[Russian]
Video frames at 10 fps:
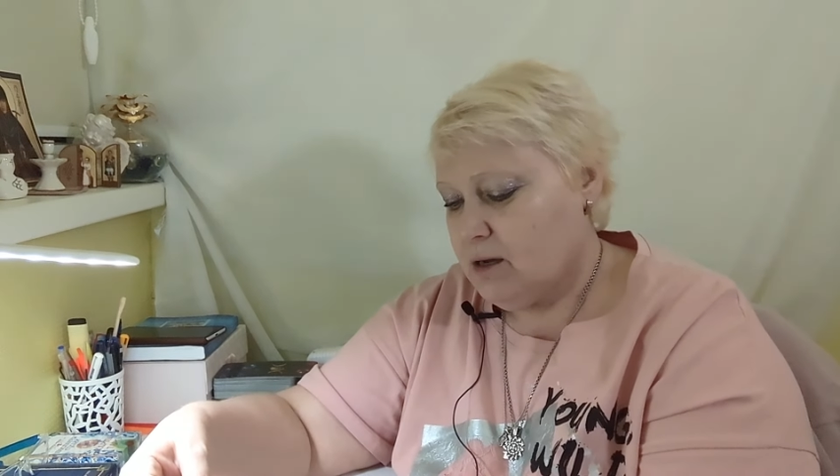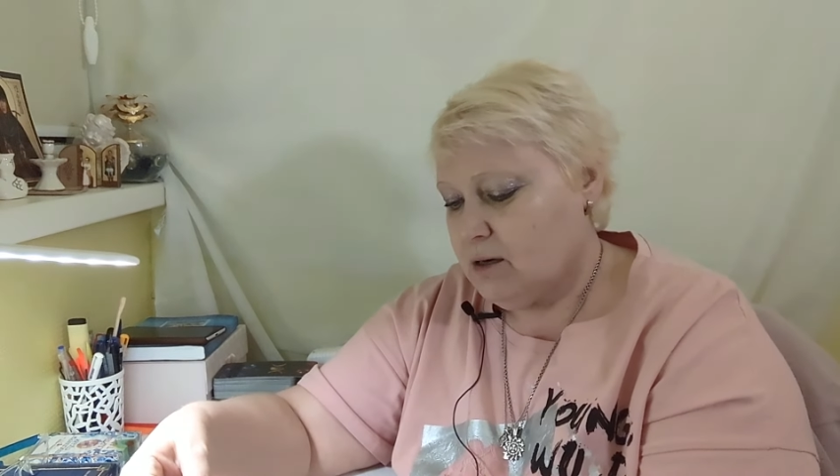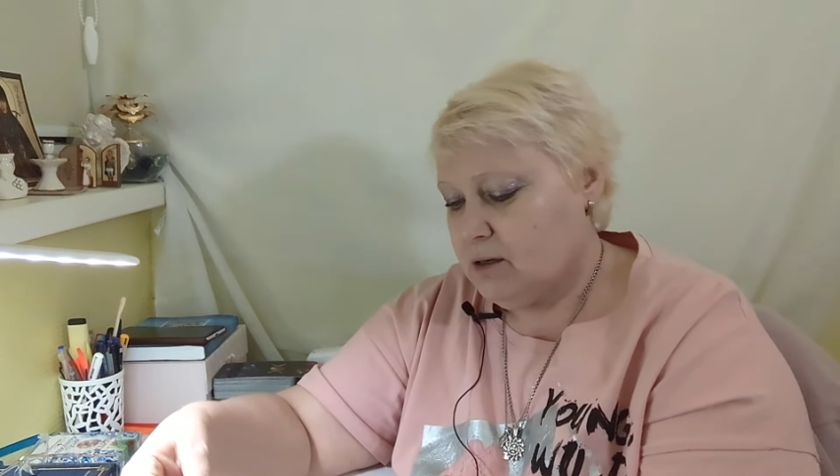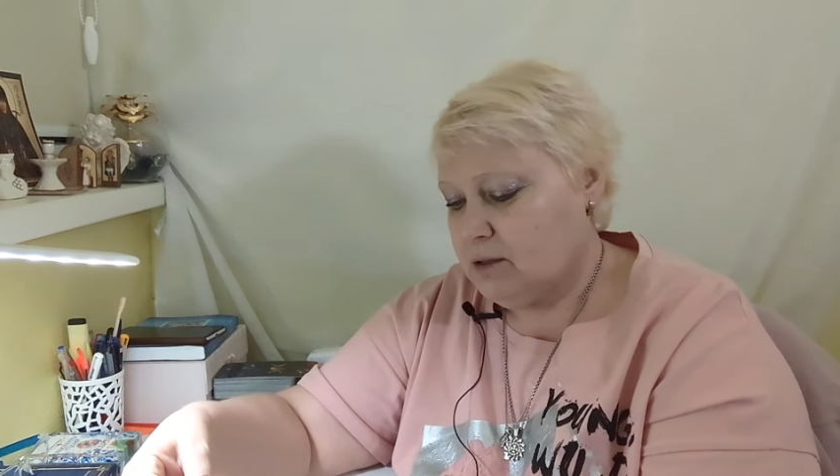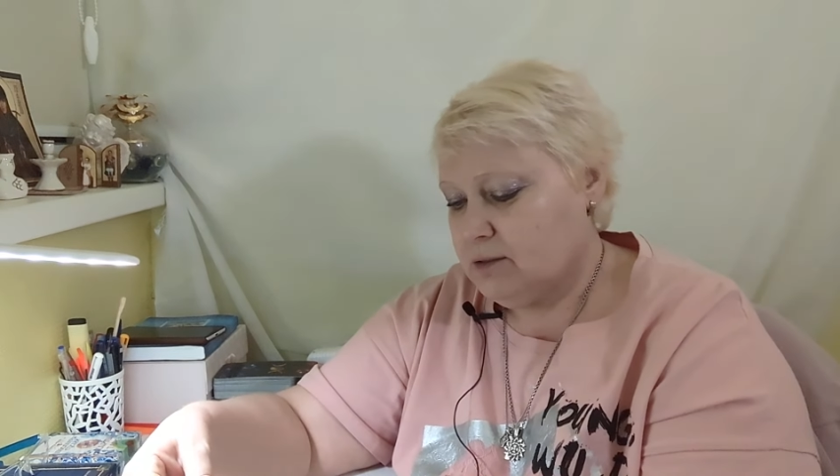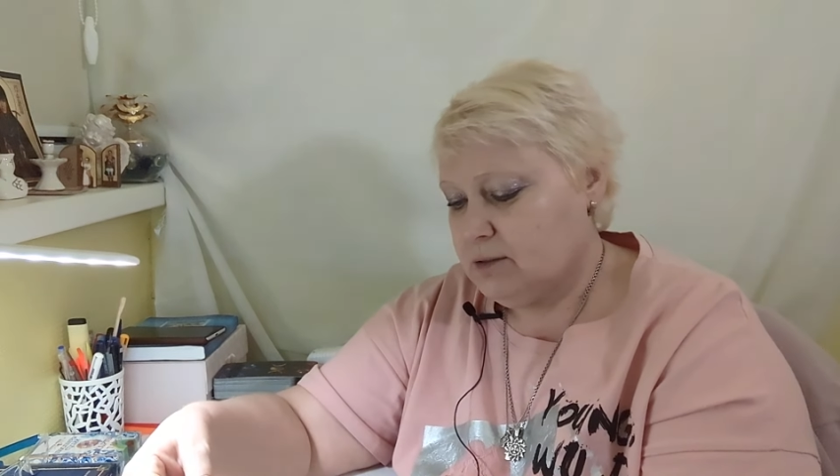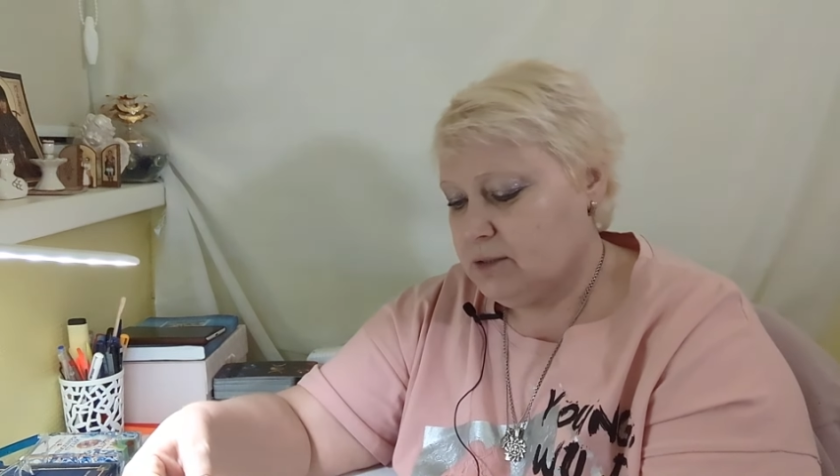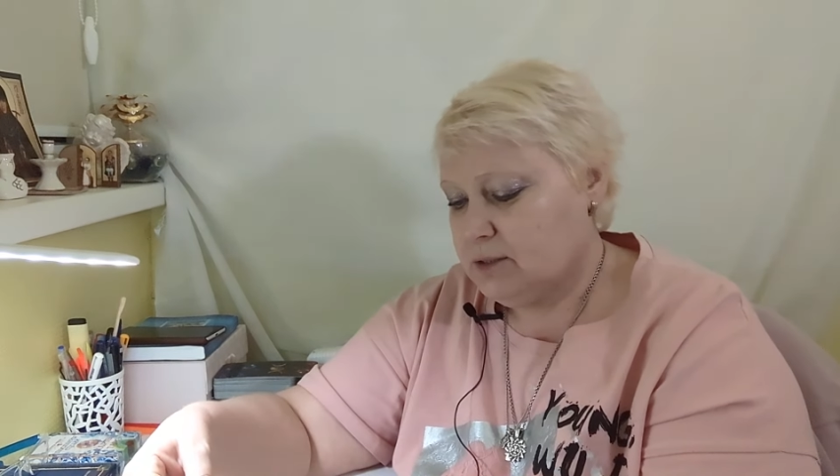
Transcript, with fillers: А,